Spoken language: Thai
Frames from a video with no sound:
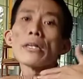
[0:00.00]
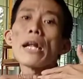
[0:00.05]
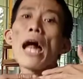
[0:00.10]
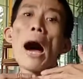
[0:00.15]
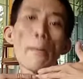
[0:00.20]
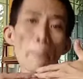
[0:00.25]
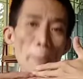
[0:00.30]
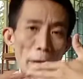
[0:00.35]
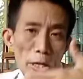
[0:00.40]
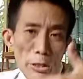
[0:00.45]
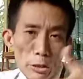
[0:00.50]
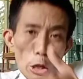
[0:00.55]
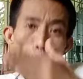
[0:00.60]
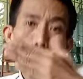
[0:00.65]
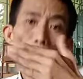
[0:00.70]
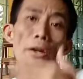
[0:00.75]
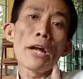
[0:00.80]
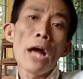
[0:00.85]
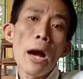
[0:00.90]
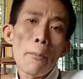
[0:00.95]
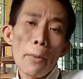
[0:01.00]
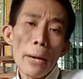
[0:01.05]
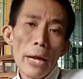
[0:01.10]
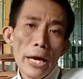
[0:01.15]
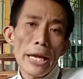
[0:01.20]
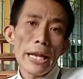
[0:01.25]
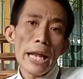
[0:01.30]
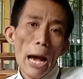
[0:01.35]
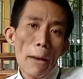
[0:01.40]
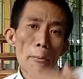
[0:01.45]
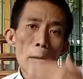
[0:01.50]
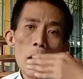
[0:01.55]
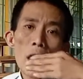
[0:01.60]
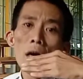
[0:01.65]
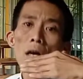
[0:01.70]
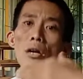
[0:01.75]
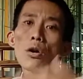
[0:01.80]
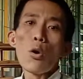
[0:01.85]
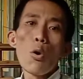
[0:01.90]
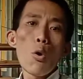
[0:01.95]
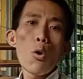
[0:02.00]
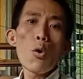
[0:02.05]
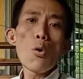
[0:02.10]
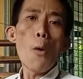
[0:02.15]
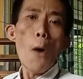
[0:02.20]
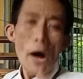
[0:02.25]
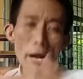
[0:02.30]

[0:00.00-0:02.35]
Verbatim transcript: ทำอย่างต่อเนื่องไปเลยนะรู้